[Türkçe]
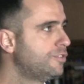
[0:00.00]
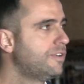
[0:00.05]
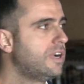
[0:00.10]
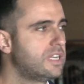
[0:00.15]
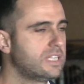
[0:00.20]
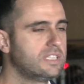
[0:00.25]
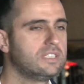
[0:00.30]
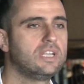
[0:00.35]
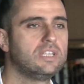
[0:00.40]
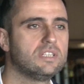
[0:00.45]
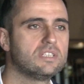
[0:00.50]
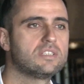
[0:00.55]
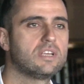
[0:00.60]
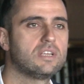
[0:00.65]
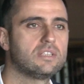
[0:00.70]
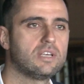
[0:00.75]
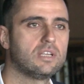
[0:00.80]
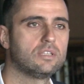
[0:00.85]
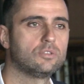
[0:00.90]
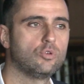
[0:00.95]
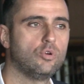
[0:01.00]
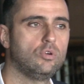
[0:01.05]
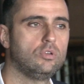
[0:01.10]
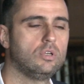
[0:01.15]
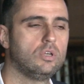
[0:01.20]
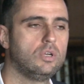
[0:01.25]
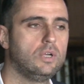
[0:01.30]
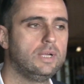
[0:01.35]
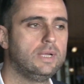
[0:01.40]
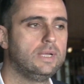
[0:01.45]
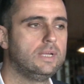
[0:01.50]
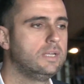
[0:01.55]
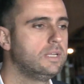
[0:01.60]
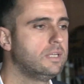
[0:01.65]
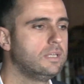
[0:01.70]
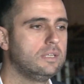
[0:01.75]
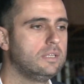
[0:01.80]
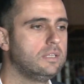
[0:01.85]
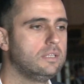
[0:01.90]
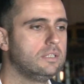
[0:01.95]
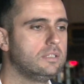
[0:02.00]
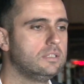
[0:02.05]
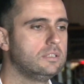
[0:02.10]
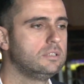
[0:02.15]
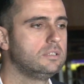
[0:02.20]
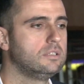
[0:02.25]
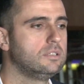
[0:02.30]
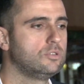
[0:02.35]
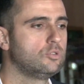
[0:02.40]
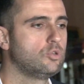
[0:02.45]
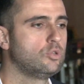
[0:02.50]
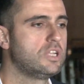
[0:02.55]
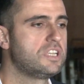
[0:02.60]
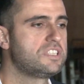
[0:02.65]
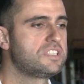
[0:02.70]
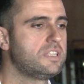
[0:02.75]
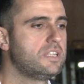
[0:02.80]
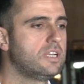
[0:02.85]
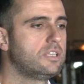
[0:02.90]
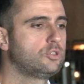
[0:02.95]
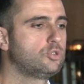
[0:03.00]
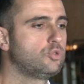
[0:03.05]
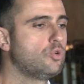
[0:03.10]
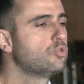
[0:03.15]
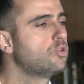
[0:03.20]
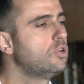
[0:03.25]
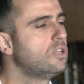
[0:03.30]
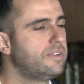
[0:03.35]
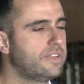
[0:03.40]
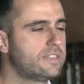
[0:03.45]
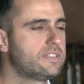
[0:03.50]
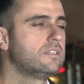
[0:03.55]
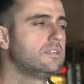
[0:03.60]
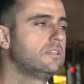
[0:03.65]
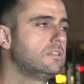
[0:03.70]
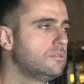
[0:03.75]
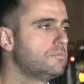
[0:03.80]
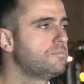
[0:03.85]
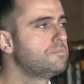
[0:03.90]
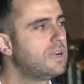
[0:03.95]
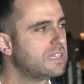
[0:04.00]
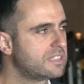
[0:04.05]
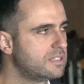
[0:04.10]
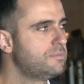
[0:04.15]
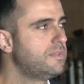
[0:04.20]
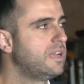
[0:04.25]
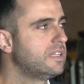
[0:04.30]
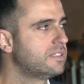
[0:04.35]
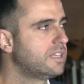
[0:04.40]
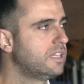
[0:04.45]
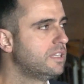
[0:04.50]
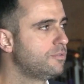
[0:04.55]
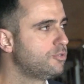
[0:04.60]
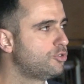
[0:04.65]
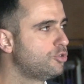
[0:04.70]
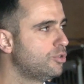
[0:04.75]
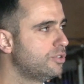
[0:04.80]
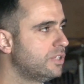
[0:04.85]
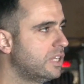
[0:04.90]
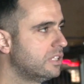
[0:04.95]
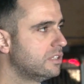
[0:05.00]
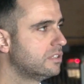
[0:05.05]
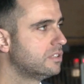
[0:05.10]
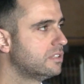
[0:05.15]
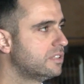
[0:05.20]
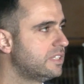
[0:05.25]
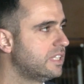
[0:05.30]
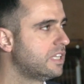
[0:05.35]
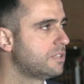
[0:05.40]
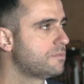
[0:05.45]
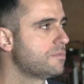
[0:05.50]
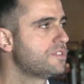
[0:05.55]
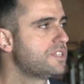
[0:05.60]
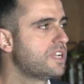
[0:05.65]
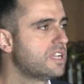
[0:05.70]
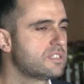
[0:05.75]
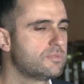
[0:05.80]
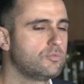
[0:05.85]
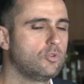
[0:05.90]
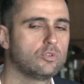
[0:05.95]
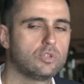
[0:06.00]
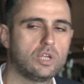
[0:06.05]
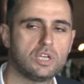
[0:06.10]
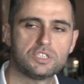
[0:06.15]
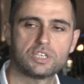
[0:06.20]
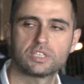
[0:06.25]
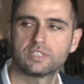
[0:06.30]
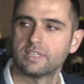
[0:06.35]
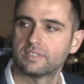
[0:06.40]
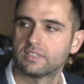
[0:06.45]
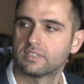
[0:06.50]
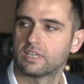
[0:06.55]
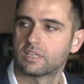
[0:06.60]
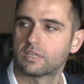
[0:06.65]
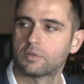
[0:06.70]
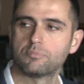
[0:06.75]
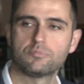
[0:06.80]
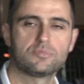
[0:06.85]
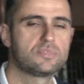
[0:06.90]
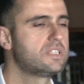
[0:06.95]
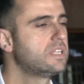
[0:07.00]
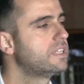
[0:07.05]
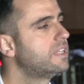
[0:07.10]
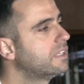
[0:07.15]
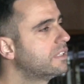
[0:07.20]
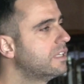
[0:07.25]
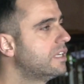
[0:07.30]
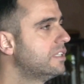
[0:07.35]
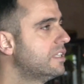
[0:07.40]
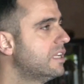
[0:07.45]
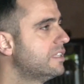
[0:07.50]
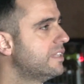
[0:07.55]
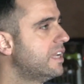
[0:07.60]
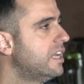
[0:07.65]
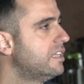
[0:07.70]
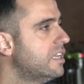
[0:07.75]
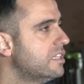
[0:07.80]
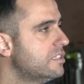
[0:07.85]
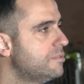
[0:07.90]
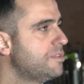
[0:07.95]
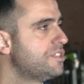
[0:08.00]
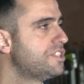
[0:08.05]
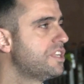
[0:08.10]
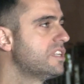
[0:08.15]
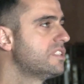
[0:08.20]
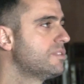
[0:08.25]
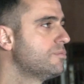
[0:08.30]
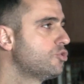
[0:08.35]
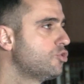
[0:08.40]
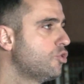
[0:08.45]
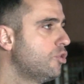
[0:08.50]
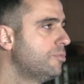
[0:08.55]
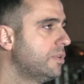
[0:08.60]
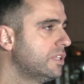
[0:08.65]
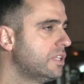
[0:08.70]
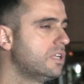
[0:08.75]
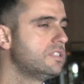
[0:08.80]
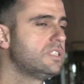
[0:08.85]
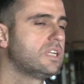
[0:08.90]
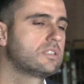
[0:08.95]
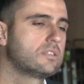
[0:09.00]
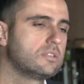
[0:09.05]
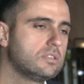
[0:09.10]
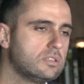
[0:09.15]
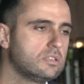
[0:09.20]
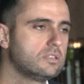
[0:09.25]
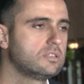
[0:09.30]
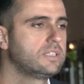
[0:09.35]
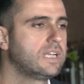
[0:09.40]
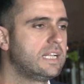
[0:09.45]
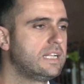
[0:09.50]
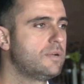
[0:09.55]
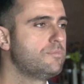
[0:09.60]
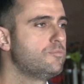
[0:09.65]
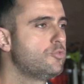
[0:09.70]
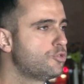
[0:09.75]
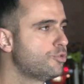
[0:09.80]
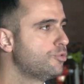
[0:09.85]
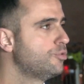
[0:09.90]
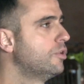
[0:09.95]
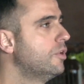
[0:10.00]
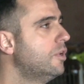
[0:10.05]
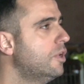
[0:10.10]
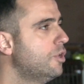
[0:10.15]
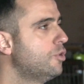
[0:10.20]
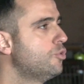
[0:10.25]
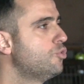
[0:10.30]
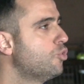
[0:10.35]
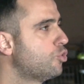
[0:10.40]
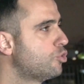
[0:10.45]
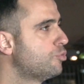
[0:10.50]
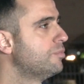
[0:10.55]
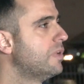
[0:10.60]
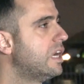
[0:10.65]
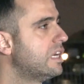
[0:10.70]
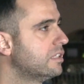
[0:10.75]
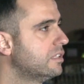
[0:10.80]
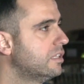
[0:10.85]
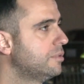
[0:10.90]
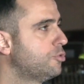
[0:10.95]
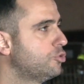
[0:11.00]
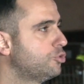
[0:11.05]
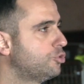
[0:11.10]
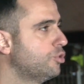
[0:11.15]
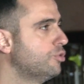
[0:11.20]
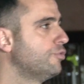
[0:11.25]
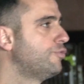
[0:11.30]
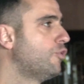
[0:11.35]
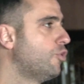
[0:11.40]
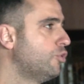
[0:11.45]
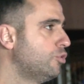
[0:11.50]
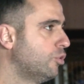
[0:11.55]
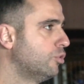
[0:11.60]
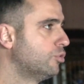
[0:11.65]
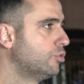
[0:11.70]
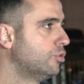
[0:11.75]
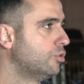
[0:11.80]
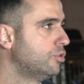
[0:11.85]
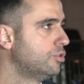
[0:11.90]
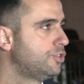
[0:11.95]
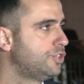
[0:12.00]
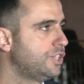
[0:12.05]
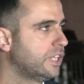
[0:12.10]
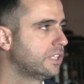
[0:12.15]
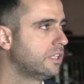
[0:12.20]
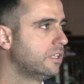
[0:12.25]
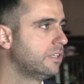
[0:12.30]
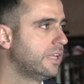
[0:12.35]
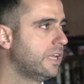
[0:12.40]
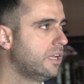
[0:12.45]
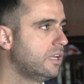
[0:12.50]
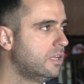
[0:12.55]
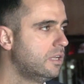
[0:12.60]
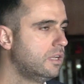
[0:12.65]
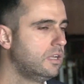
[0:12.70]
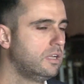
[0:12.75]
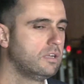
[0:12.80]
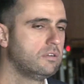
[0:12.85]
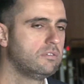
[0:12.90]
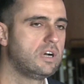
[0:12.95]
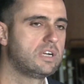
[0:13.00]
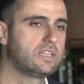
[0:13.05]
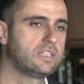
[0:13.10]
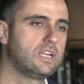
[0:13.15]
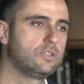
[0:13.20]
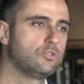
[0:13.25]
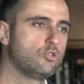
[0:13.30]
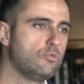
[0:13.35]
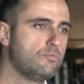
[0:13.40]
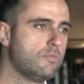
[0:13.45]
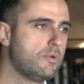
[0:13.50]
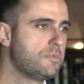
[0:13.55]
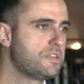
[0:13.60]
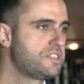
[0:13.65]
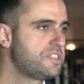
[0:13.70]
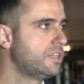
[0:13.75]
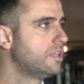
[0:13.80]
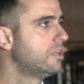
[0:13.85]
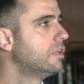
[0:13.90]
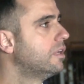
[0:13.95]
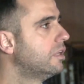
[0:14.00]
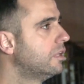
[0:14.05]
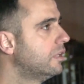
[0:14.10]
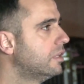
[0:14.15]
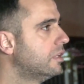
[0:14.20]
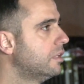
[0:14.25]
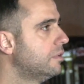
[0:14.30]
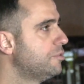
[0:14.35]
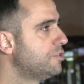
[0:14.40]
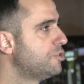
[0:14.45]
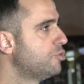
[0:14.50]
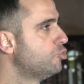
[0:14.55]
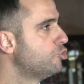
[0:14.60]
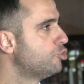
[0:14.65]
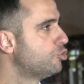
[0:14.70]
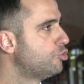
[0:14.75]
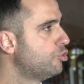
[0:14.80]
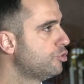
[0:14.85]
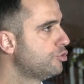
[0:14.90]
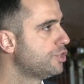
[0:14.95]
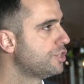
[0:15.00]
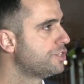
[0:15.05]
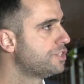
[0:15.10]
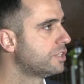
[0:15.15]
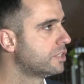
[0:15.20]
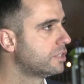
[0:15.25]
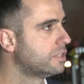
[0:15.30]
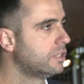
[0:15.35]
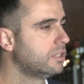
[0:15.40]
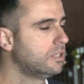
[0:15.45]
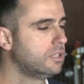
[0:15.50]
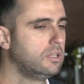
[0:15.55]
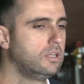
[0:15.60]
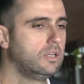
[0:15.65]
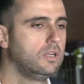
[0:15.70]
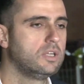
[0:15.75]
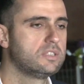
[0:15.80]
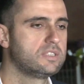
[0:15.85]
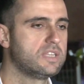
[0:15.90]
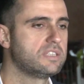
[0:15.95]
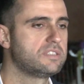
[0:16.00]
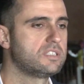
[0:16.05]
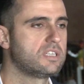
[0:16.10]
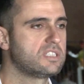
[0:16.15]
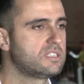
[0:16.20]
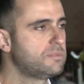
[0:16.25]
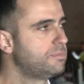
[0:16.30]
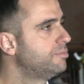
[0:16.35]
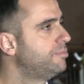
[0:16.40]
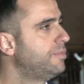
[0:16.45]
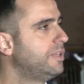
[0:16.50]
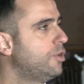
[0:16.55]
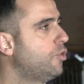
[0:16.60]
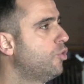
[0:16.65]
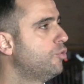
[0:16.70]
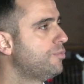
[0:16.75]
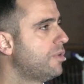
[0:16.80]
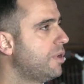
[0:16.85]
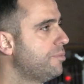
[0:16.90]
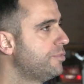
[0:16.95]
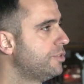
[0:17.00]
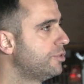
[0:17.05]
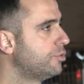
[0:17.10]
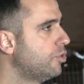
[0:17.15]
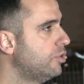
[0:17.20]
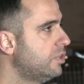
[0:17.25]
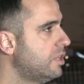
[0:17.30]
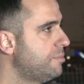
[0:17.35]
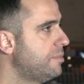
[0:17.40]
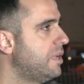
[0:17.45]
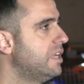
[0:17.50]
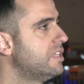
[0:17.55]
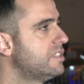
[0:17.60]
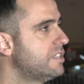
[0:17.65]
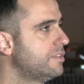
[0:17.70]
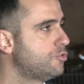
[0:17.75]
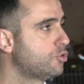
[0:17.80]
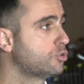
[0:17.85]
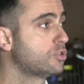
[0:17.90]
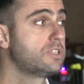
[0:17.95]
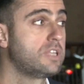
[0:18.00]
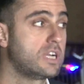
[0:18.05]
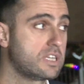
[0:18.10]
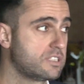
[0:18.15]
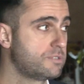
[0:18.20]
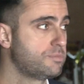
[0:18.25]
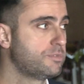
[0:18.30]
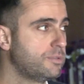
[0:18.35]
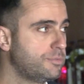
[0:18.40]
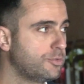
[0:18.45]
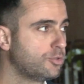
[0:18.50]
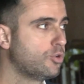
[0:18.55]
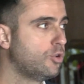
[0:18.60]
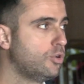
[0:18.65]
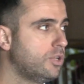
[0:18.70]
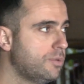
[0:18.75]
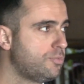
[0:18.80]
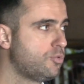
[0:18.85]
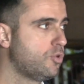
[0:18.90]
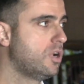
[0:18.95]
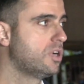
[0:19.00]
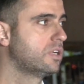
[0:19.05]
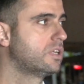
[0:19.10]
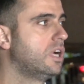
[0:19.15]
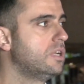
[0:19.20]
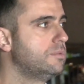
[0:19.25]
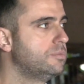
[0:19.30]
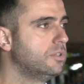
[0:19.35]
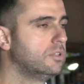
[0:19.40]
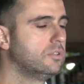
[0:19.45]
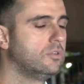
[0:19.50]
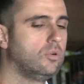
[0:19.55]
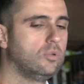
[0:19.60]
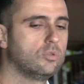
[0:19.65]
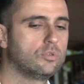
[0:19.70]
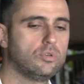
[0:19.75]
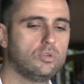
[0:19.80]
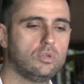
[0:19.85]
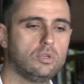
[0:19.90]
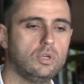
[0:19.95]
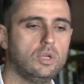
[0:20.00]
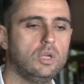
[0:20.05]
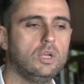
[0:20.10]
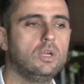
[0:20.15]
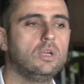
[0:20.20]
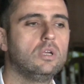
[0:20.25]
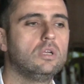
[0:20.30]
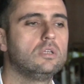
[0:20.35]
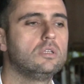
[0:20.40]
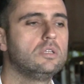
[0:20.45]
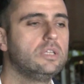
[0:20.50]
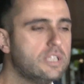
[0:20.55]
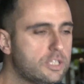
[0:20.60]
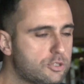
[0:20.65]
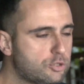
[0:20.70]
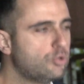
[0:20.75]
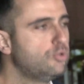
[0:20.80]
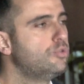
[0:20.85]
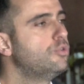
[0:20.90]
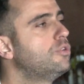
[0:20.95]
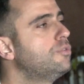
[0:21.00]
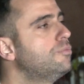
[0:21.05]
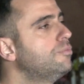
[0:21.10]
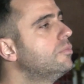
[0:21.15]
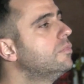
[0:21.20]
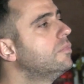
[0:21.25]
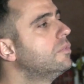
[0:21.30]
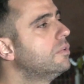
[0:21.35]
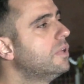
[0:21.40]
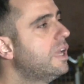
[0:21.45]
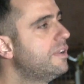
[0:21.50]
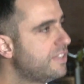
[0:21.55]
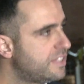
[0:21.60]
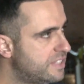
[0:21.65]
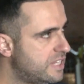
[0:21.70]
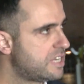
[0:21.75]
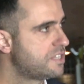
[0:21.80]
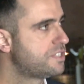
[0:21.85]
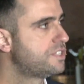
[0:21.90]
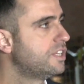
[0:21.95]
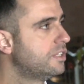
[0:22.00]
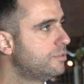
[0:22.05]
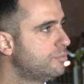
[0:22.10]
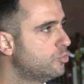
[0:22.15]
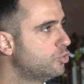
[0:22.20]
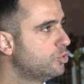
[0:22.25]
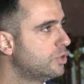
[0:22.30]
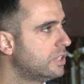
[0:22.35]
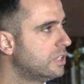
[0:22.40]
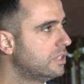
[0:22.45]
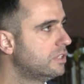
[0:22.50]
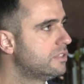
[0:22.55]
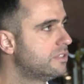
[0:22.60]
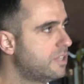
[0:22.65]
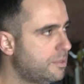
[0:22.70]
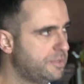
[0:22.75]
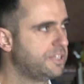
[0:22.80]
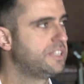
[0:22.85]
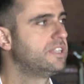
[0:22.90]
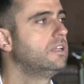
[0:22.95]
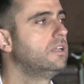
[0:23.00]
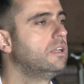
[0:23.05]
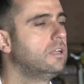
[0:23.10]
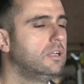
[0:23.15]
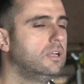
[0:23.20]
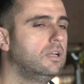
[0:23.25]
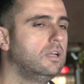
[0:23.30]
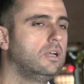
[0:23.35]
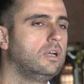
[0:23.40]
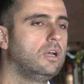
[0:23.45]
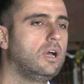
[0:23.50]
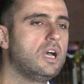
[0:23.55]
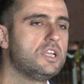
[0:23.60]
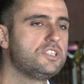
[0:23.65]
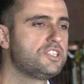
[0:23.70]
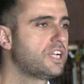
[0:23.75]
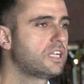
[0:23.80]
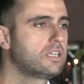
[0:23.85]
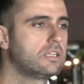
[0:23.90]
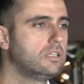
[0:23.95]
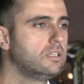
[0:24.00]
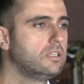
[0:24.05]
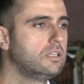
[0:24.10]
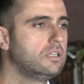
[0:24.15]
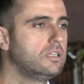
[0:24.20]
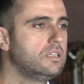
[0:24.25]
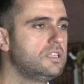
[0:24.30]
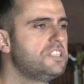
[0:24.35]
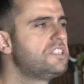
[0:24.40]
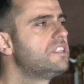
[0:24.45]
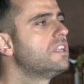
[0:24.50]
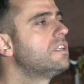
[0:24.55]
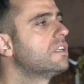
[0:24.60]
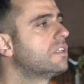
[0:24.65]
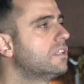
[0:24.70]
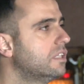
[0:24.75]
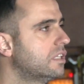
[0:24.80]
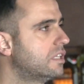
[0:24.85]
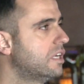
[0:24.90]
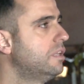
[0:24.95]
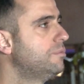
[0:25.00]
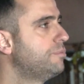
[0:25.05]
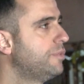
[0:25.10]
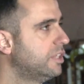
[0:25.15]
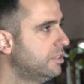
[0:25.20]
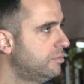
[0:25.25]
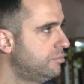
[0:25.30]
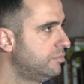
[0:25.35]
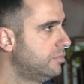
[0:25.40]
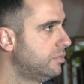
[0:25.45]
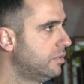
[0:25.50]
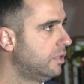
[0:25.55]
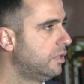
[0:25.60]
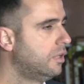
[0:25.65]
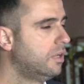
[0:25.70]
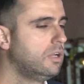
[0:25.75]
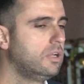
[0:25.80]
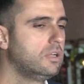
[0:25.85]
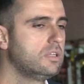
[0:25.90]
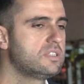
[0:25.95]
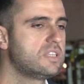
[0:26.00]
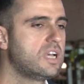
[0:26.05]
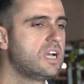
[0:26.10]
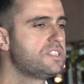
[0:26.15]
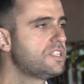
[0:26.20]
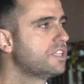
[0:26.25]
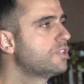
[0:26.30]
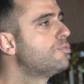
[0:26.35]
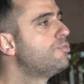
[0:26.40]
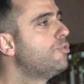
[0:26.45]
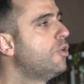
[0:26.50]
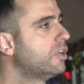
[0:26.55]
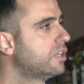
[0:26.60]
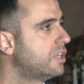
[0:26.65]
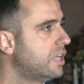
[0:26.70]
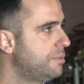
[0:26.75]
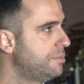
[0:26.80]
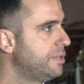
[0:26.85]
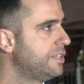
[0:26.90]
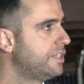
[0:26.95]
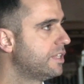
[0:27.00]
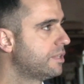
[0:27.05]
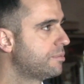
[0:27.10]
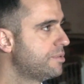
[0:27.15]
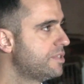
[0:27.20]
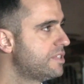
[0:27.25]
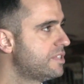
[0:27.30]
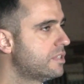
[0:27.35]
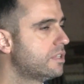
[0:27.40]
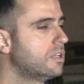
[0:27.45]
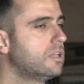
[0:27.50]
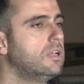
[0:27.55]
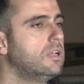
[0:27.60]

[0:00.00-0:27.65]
civarındaydı zaten gol. Ee, dolayısıyla son gol evet e, baktım ben televizyondan seyretme şansım oldu ancak teknik ekibimizle tekrardan değerlendirme şansımız olmadı. Ancak e, gelen bütün yorumlarda pozisyonun foul olduğu şeklinde. Vardan dönmemesi e, bizi üzdü, şaşırttı. Santrası bile olmayan bir golle maalesef çok da tartışmalı bir golle puan kaybı oldu. Yine söylüyorum evet tartışalım bunları tabii ki ancak hiç de takılı kalmayalım. Sadece 2 puan kaybettik biz.